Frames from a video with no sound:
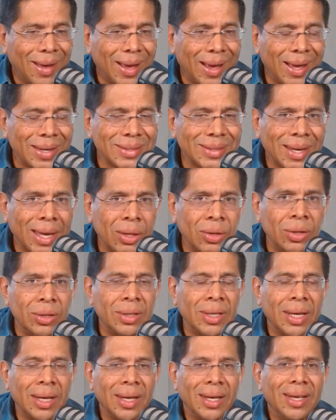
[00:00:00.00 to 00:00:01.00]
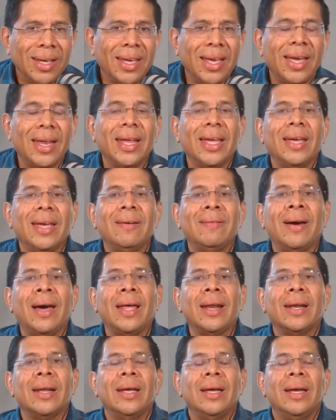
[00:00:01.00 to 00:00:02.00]
hacia dónde quiere
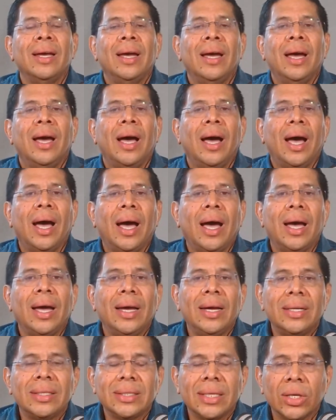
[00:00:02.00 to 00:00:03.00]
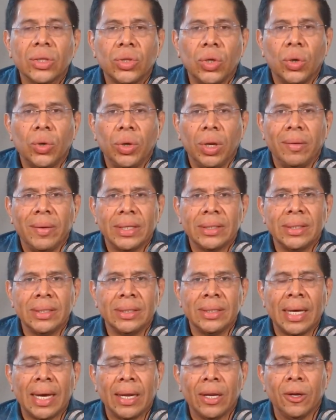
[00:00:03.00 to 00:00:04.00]
llevar a el sector
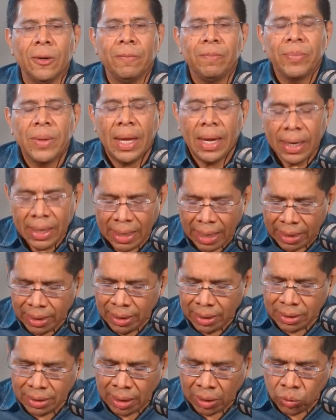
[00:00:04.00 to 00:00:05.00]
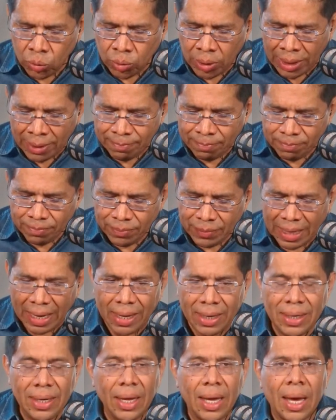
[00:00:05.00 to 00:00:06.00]
universitario la dictadura
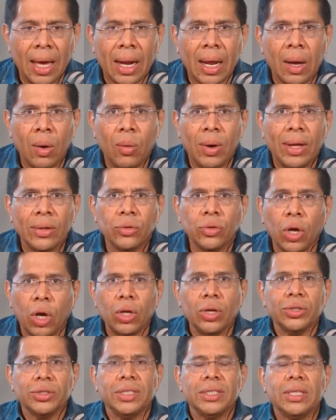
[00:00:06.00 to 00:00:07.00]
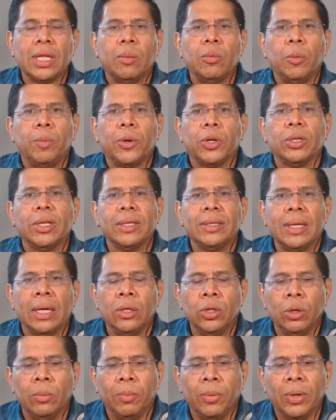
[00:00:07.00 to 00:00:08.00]
de Nicaragua. Todos estamos
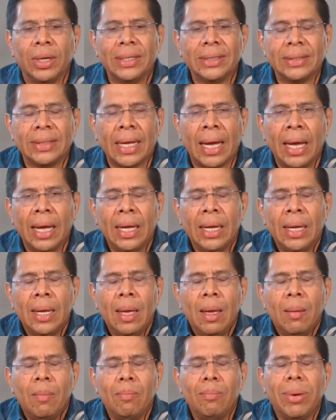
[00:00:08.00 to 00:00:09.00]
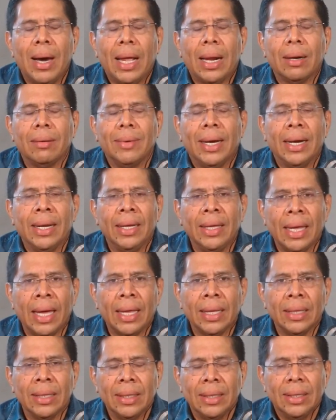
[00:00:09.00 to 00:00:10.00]
protestando por esta
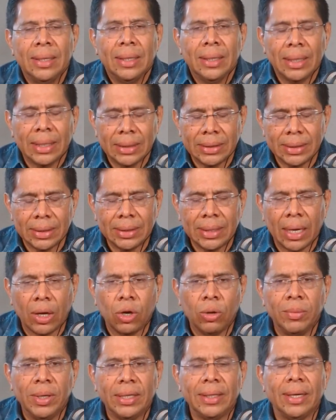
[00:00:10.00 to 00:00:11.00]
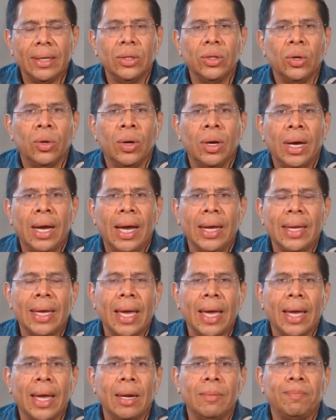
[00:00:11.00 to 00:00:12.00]
barbaridad que se está cometiendo
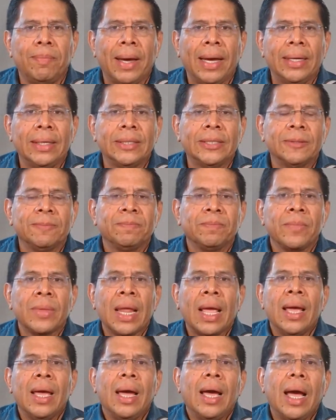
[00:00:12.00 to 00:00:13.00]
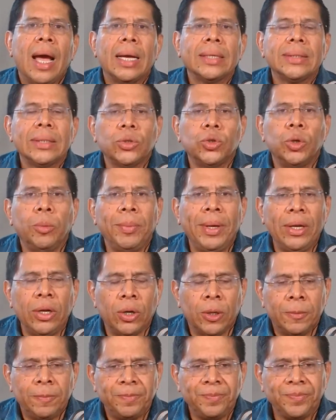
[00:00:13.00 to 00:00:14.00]
allá en el país. Así
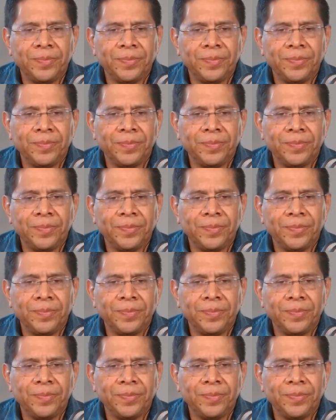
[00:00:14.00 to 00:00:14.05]
culmino